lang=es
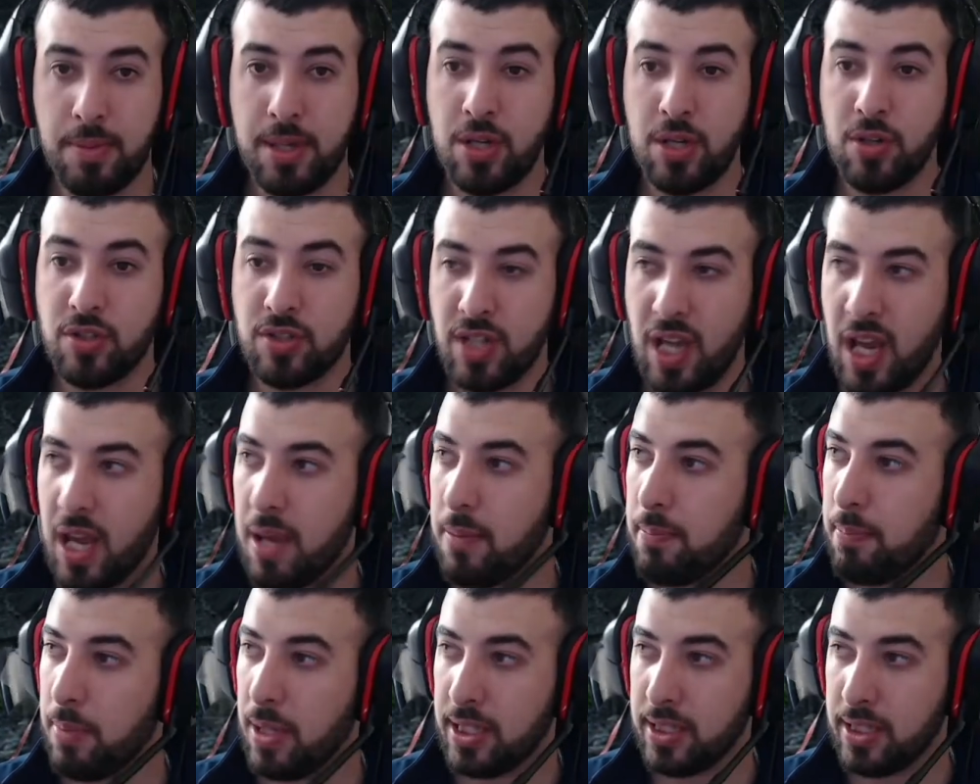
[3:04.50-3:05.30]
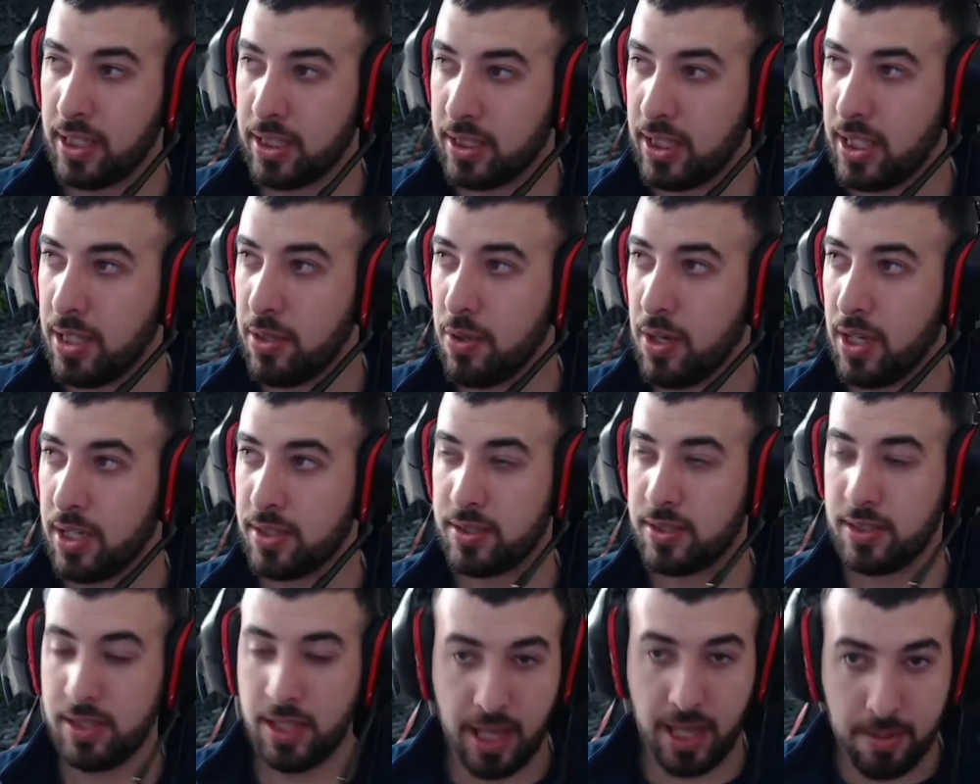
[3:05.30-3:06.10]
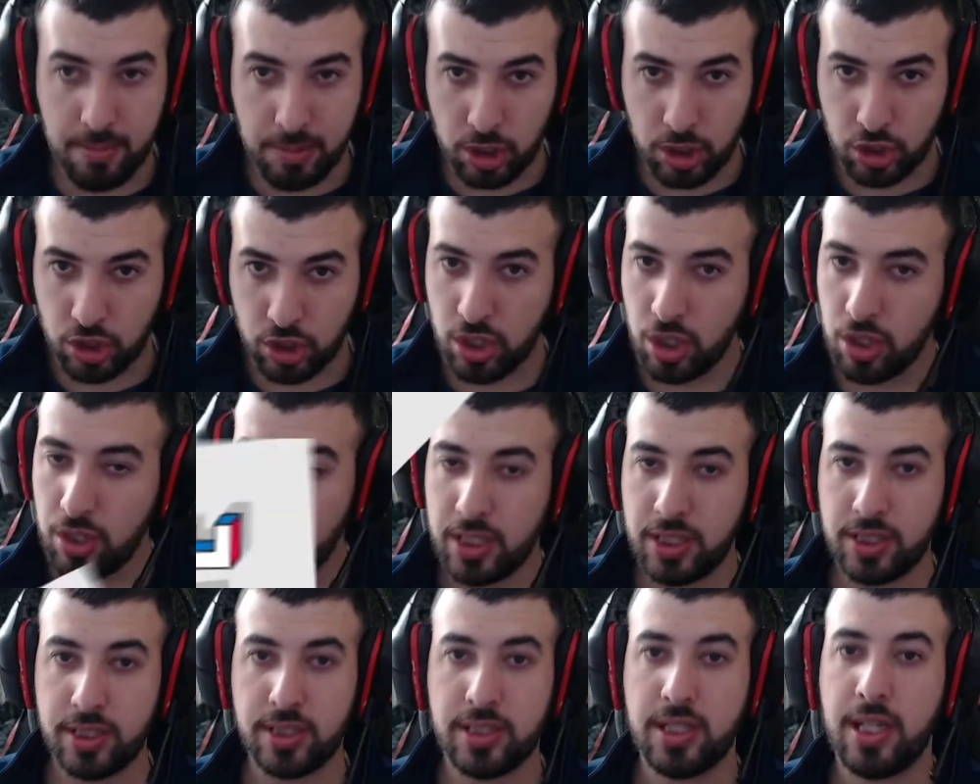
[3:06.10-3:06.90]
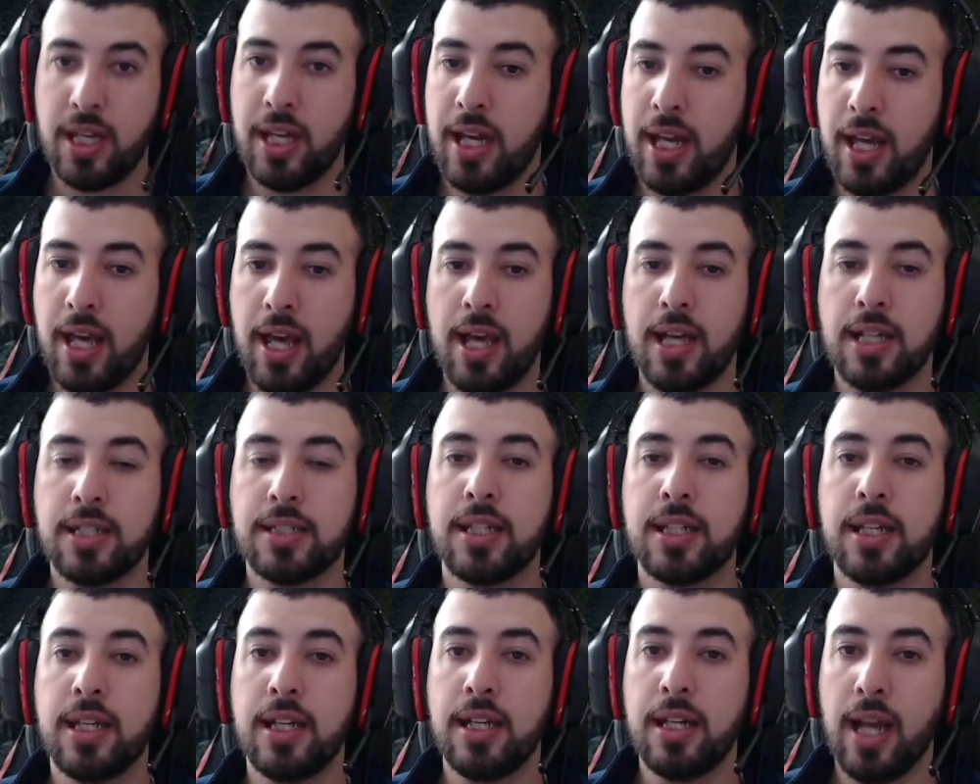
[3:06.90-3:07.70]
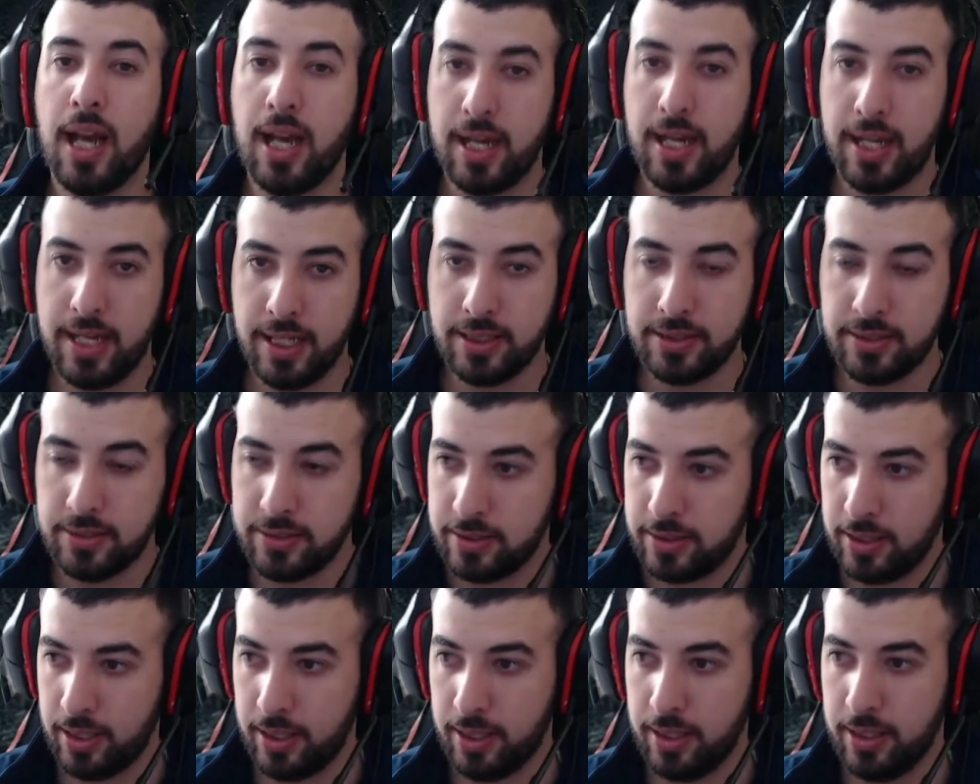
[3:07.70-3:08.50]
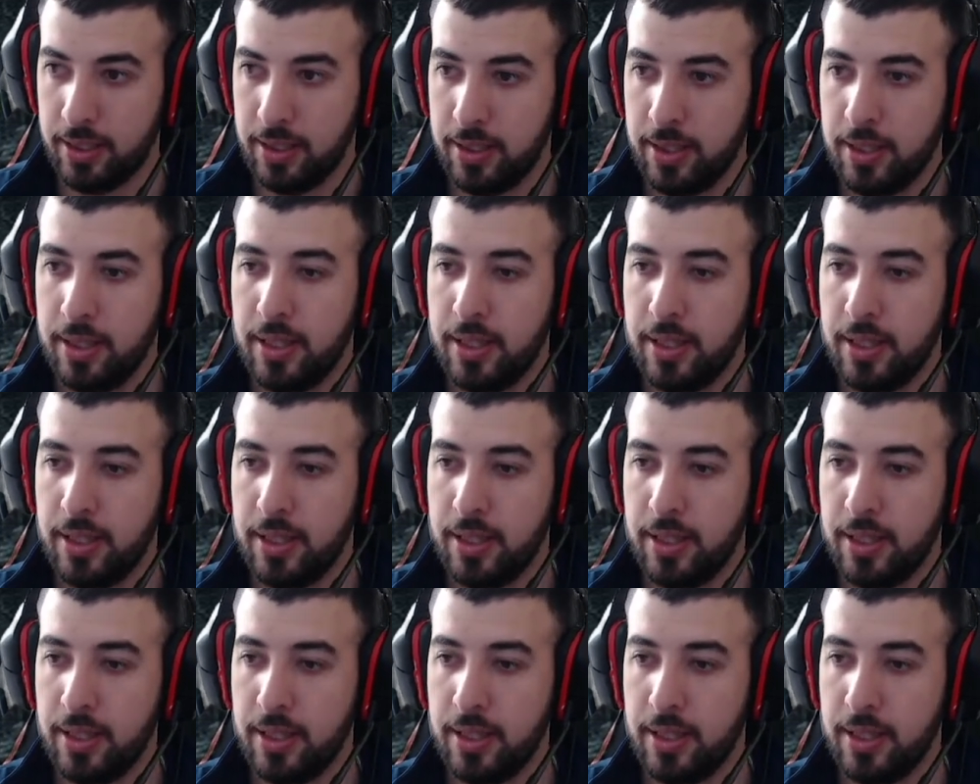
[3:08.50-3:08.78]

amigos? Expectativas, emociones creadas en la gente.